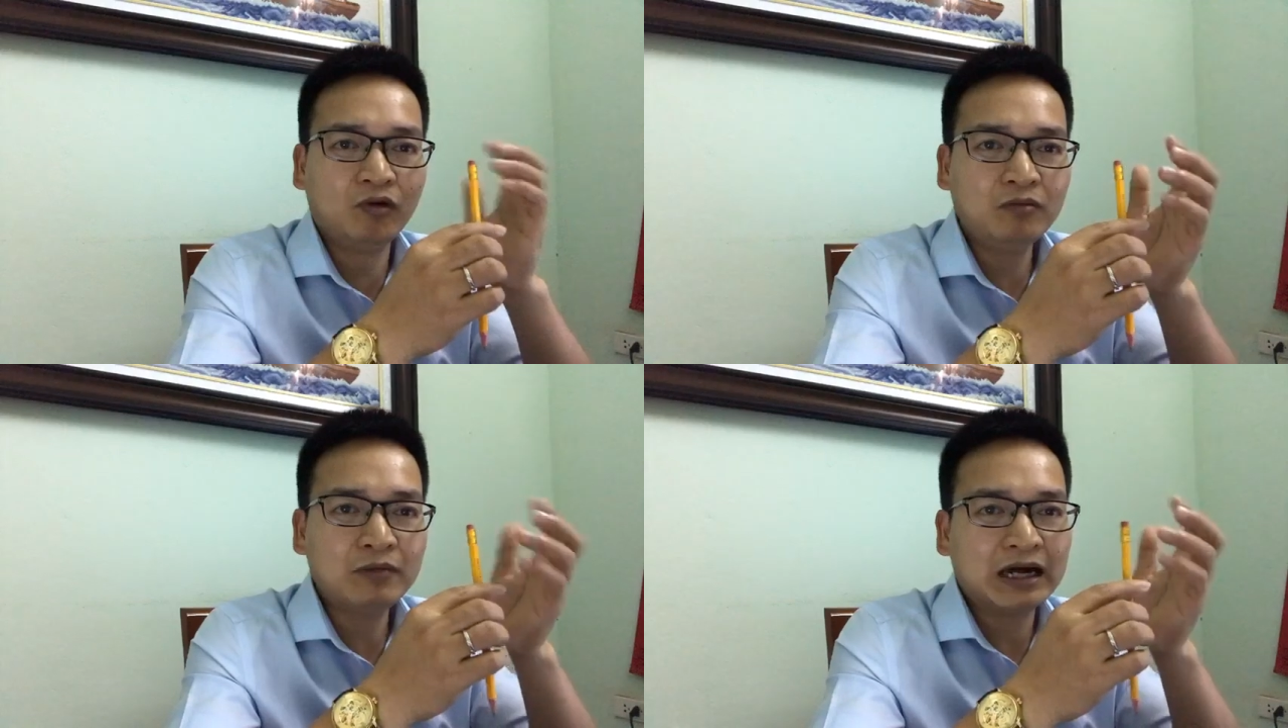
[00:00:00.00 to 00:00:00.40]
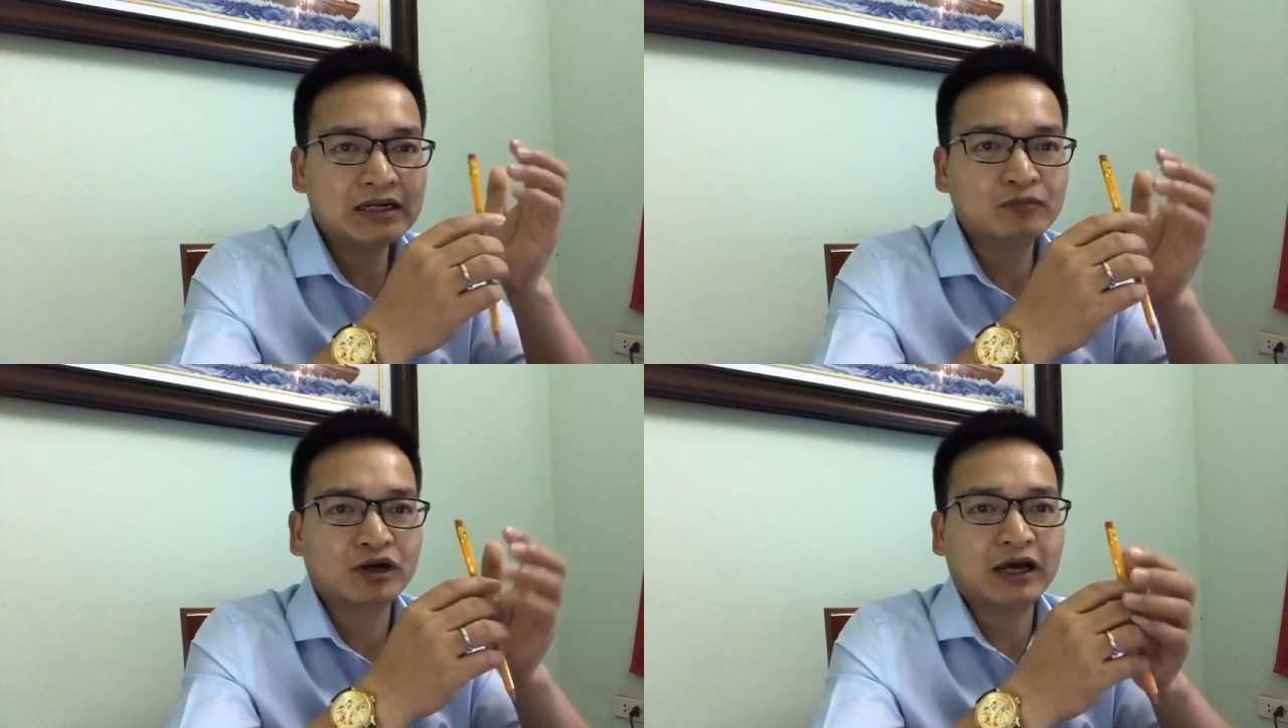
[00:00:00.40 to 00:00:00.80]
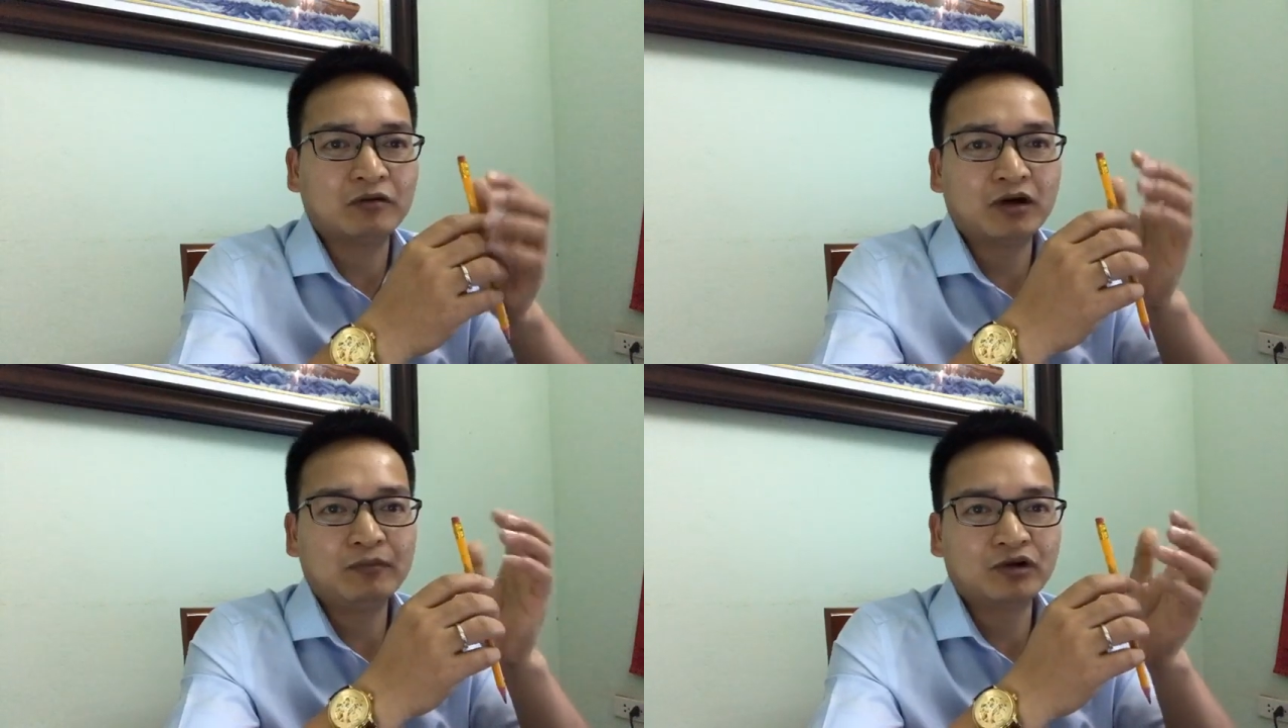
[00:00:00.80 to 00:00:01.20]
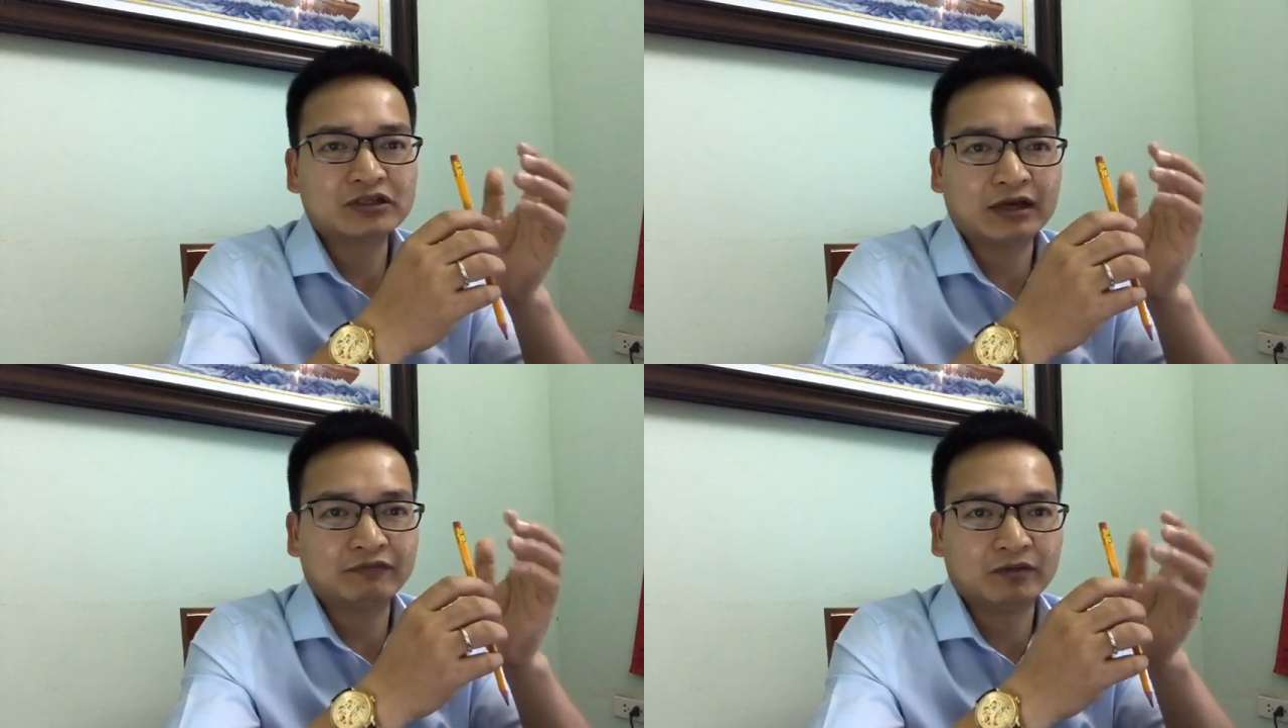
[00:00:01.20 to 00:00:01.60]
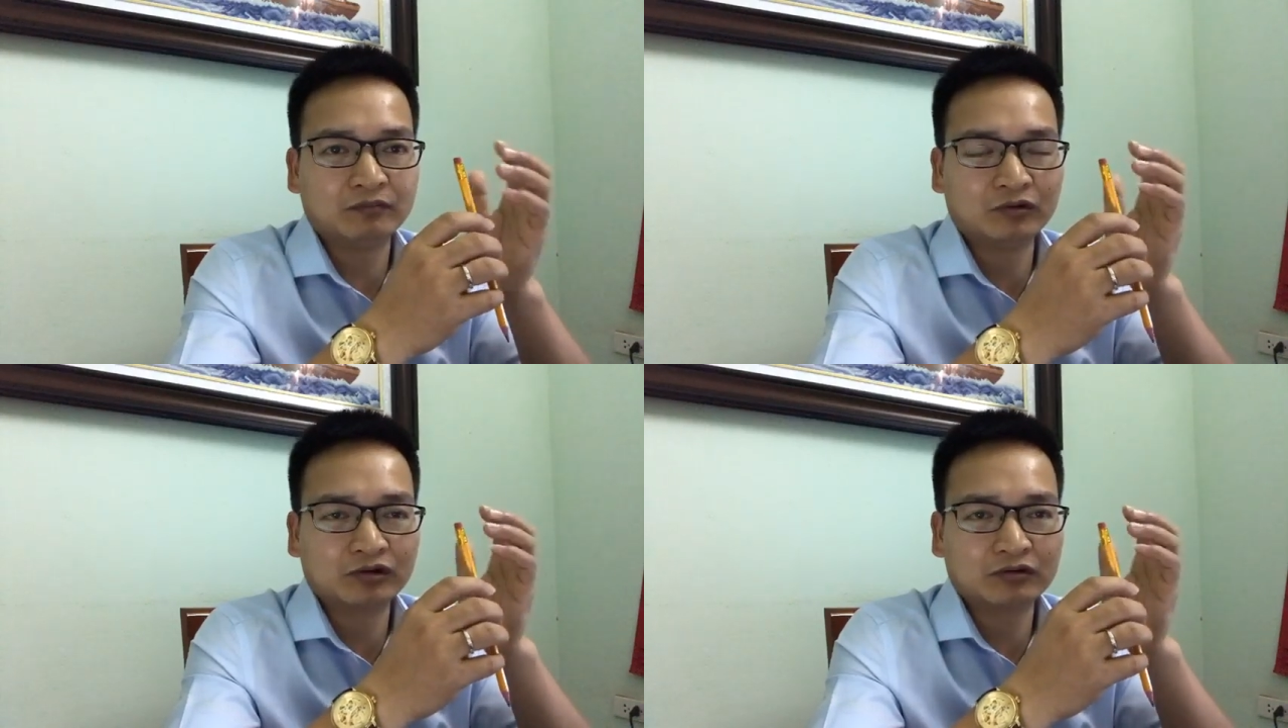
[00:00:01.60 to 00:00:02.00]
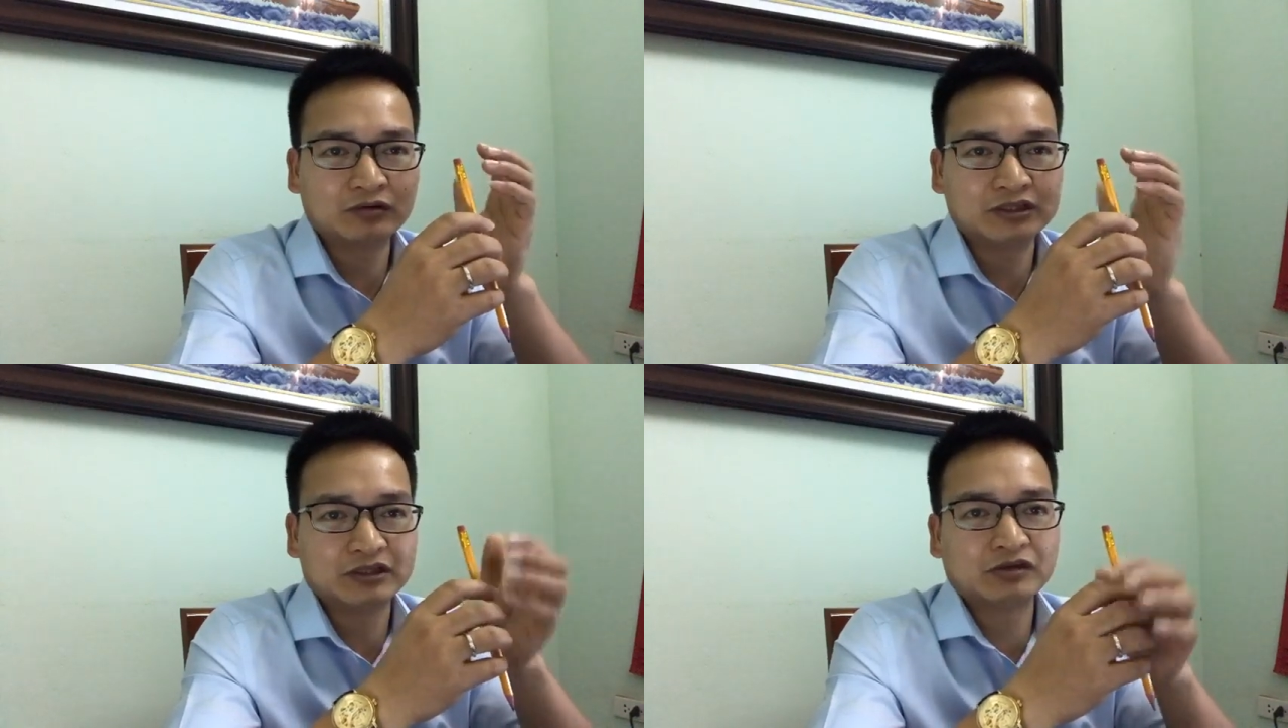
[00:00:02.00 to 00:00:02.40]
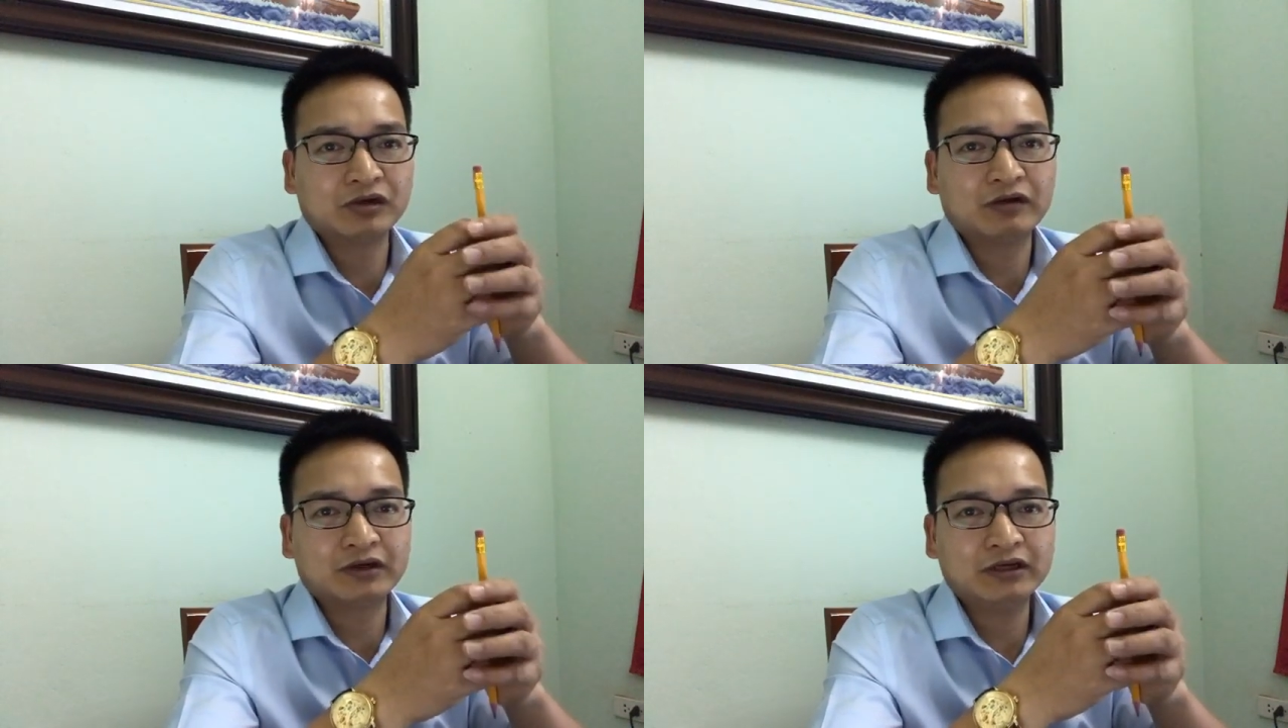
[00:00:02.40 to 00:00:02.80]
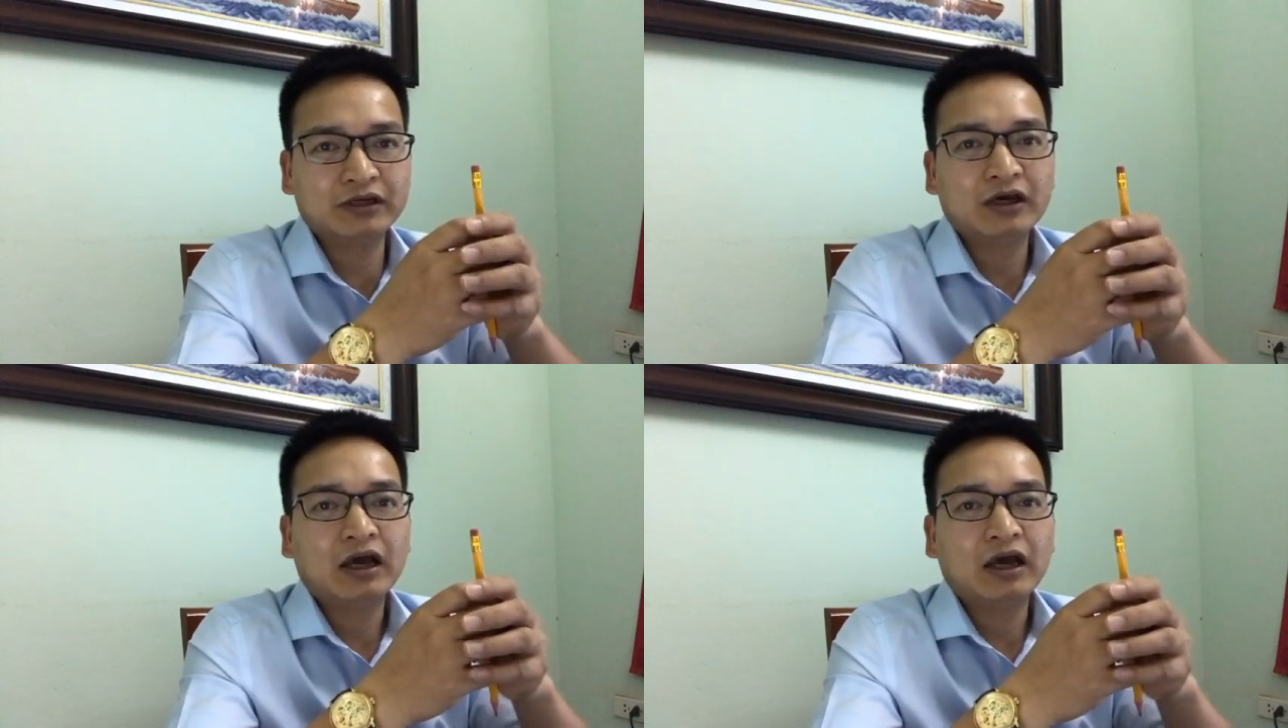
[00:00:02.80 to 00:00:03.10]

muốn bán một hàng hóa, một sản phẩm, một chỉ số nào đấy,